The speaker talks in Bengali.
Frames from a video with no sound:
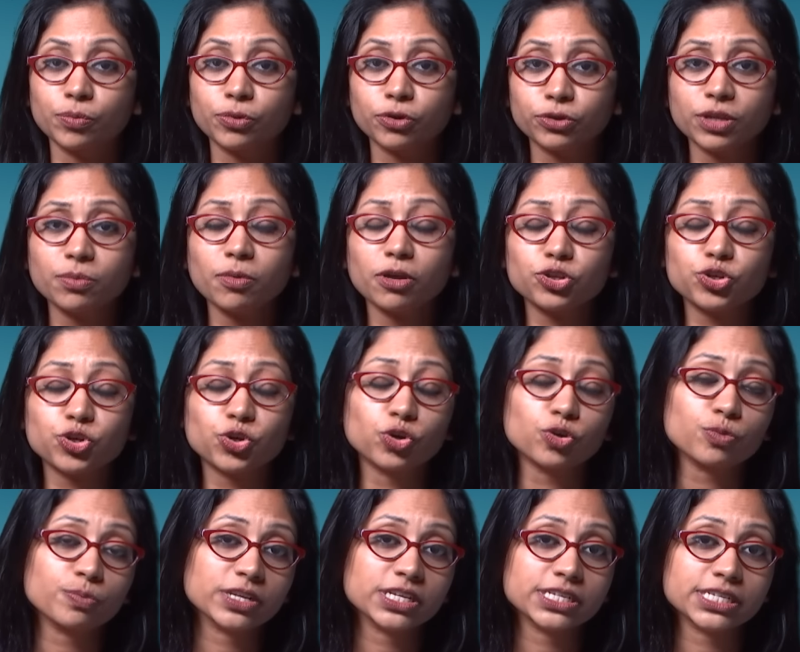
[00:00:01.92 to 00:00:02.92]
প্রতি বছর
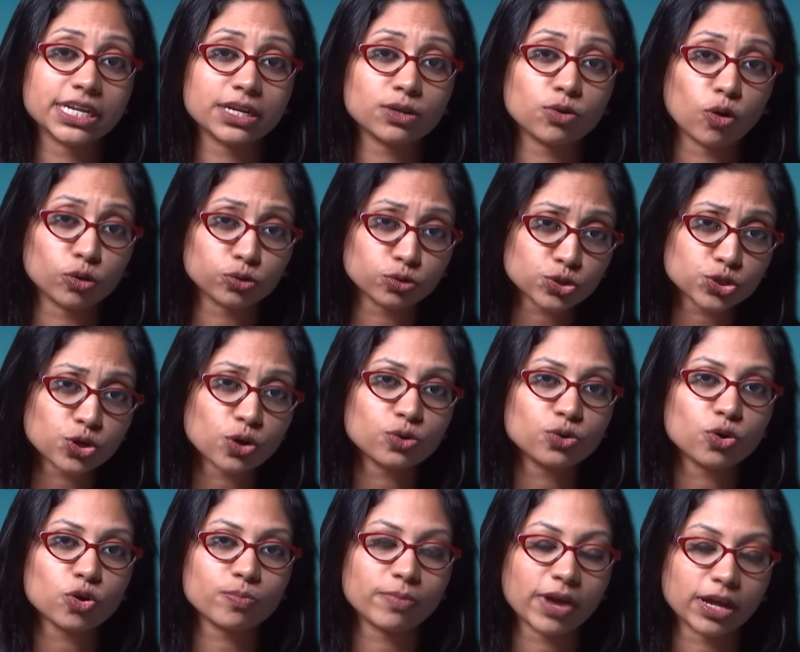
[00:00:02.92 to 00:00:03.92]
বিশ্বের কত
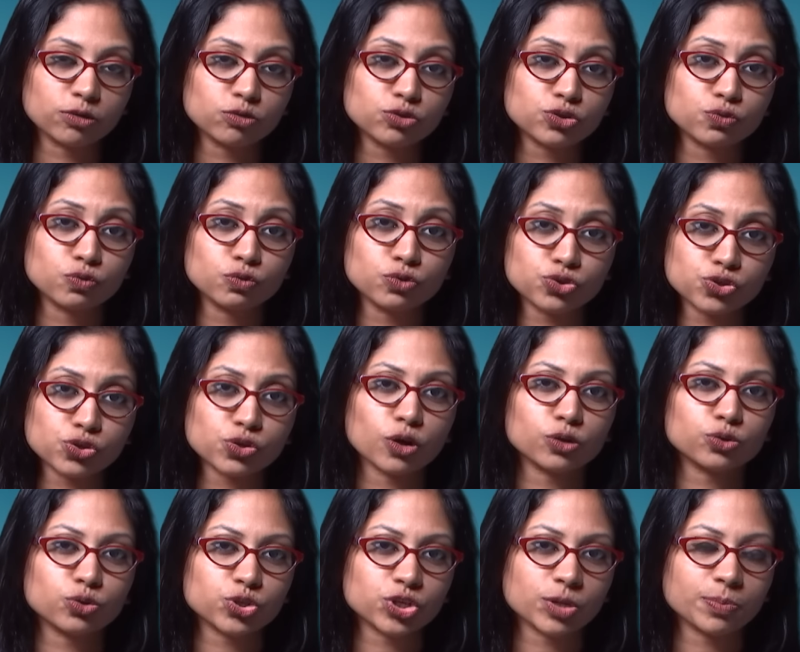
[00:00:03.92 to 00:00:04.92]
সংখ্যক মানুষ উচ্চ
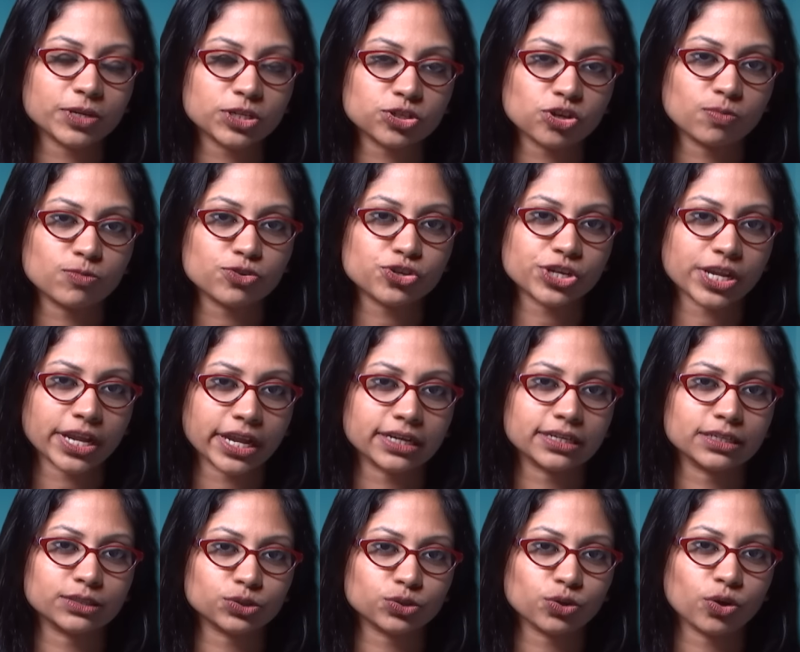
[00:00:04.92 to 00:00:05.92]
রক্তচাপের সমস্যায়
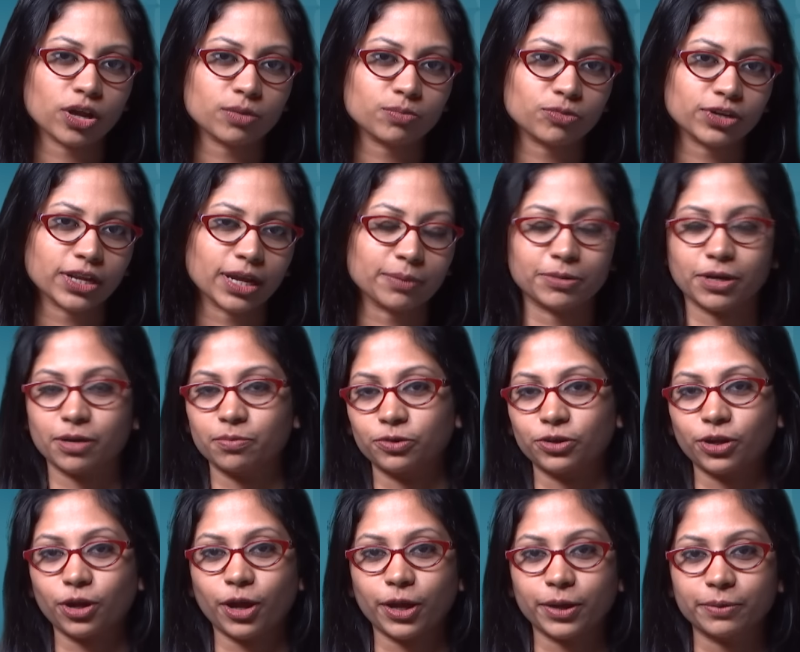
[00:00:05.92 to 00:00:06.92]
আক্রান্ত হয় বলে আপনার
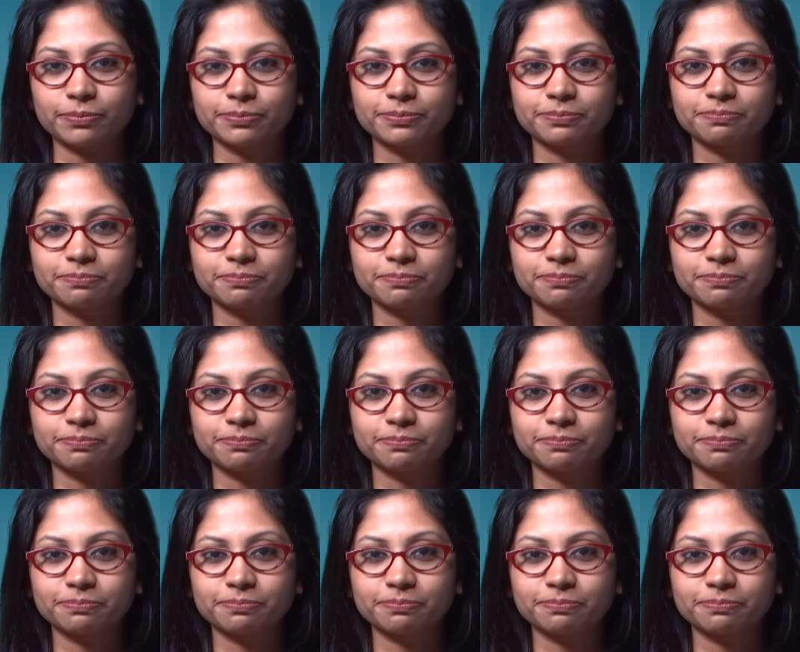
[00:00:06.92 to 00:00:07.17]
মনে হয়